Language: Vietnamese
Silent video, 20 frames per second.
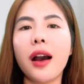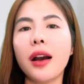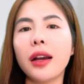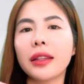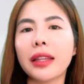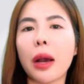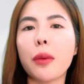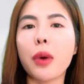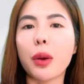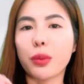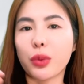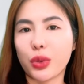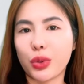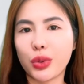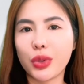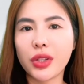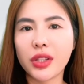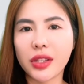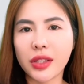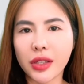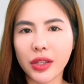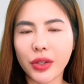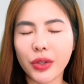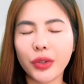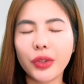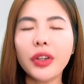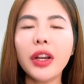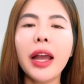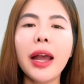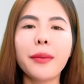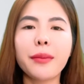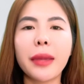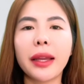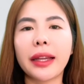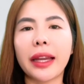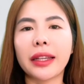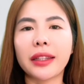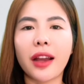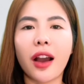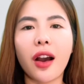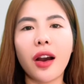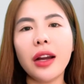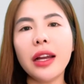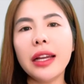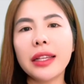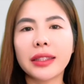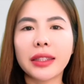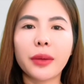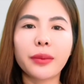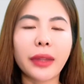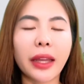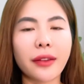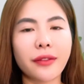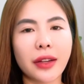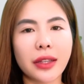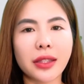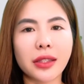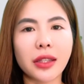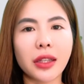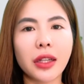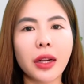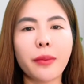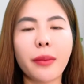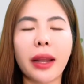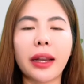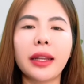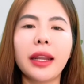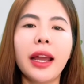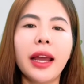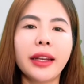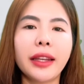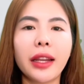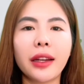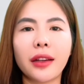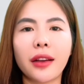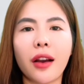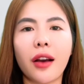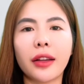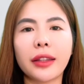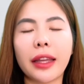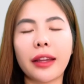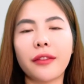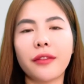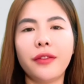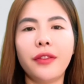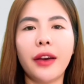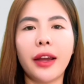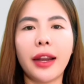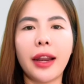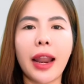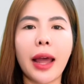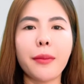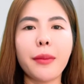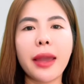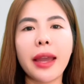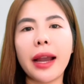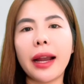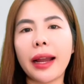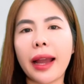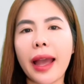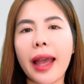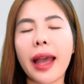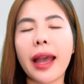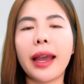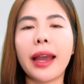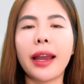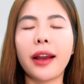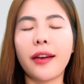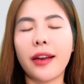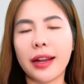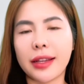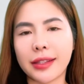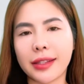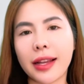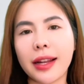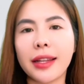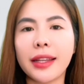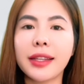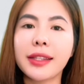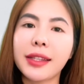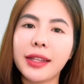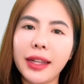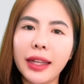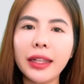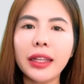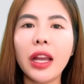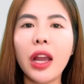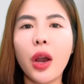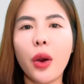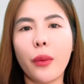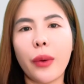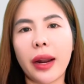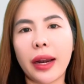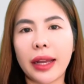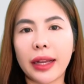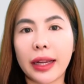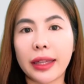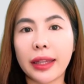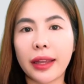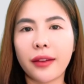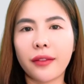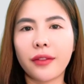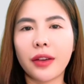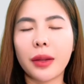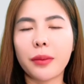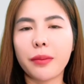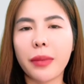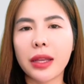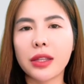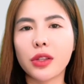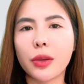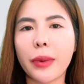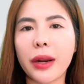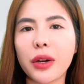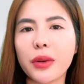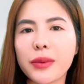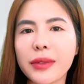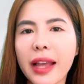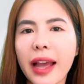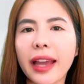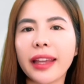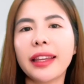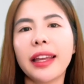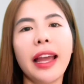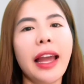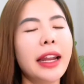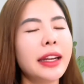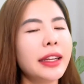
hơi tạo bọt một chút xíu. Bên cạnh đó, trong thành phần sữa rửa mặt nên có thành phần là BHA hay gọi là salicylic hoặc là cái thành phần benzoyl peroxide.